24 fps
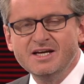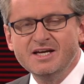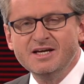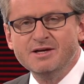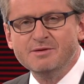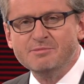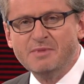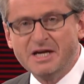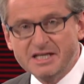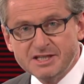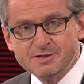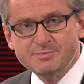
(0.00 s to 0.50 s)

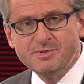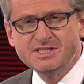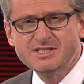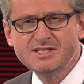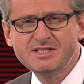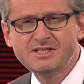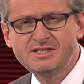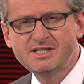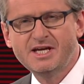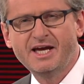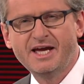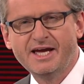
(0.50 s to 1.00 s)
Manchmal
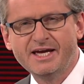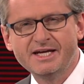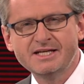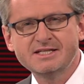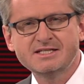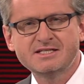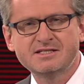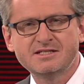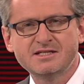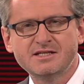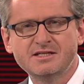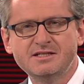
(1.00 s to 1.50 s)
sind die
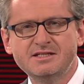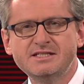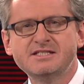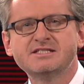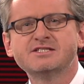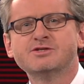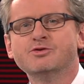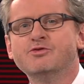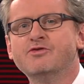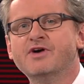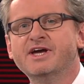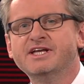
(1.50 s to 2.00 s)
Ereignisse nicht
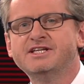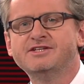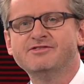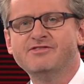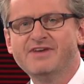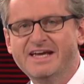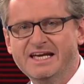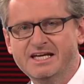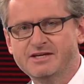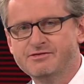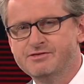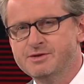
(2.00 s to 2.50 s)
so weit
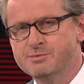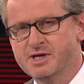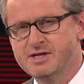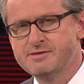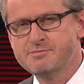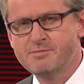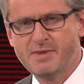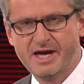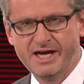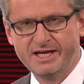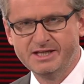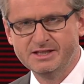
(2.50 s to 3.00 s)
weg, wie man
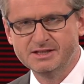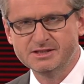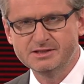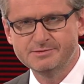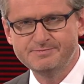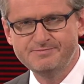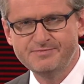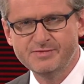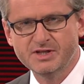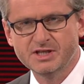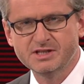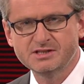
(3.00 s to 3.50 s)
meint.
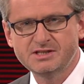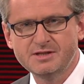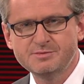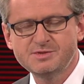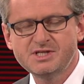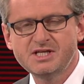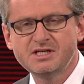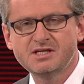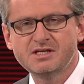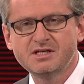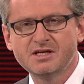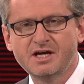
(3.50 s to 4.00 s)
Nachdem
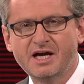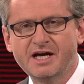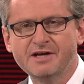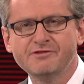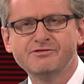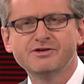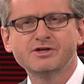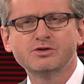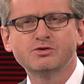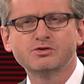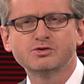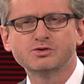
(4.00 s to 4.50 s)
sich
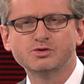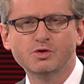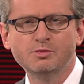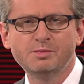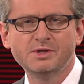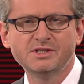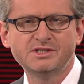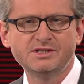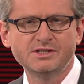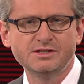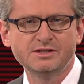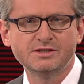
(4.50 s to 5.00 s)
Anfang Oktober
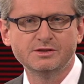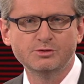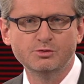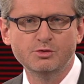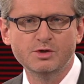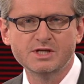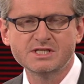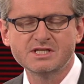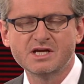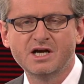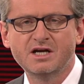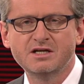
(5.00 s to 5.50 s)
die
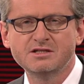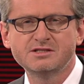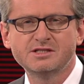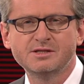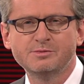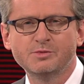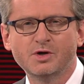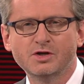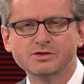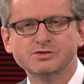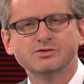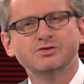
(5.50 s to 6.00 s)
USA aus dem
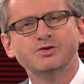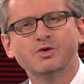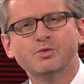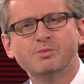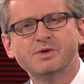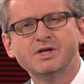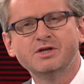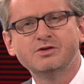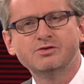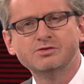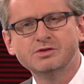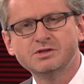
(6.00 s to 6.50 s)

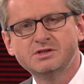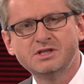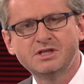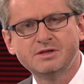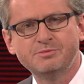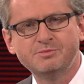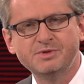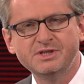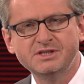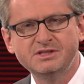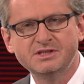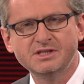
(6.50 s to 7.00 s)
autonomen
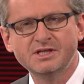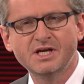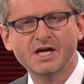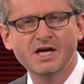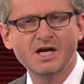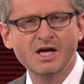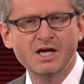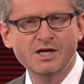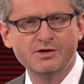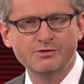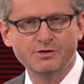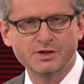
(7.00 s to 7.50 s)
Kurdengebiet in
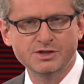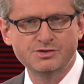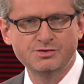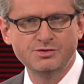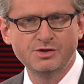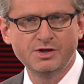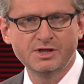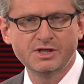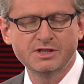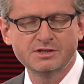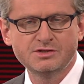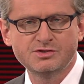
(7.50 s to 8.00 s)

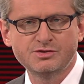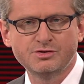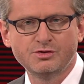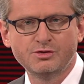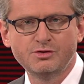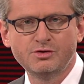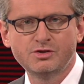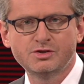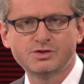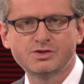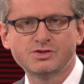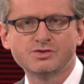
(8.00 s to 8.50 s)
Nordsyrien
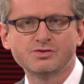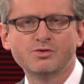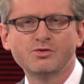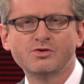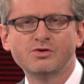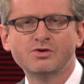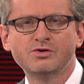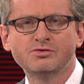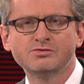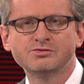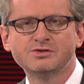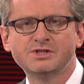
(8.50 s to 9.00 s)

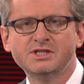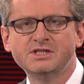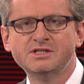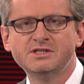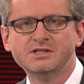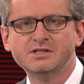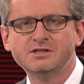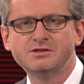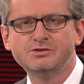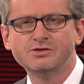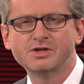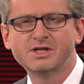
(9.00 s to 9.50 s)
zurückzogen und in die
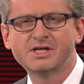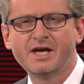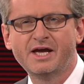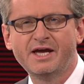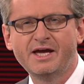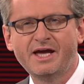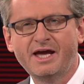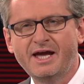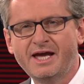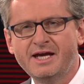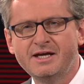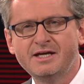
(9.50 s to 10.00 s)

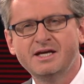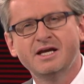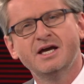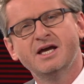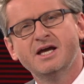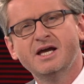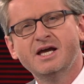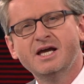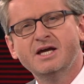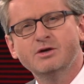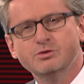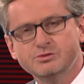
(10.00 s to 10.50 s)
Türkei ein
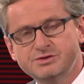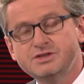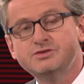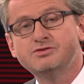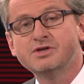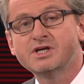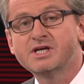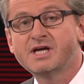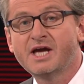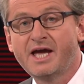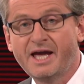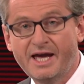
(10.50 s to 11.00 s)
und die
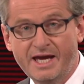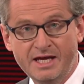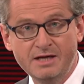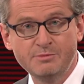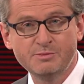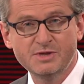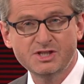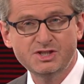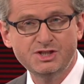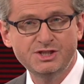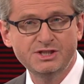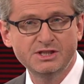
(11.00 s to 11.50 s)
Türkei
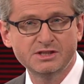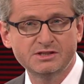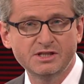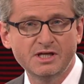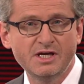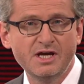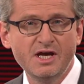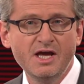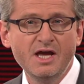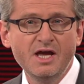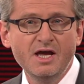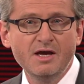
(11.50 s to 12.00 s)
einmarschierte,
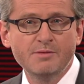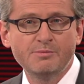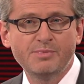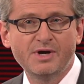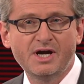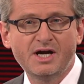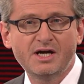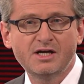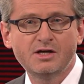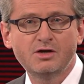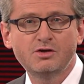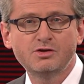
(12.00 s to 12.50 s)

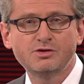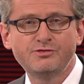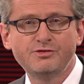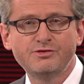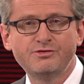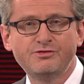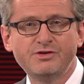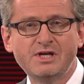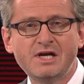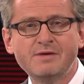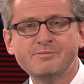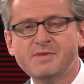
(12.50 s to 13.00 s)
brach auch für
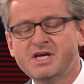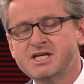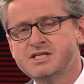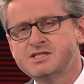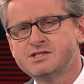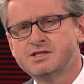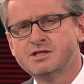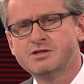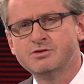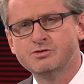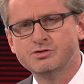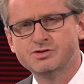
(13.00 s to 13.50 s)
viele Menschen
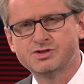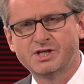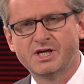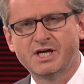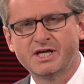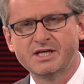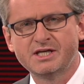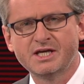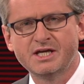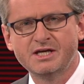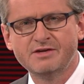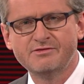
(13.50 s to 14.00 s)
in
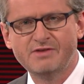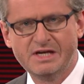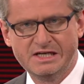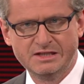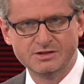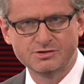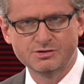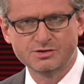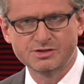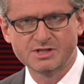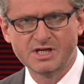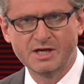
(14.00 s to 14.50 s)
Österreich eine Welt
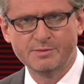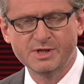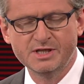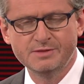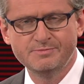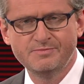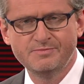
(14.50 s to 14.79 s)
zusammen.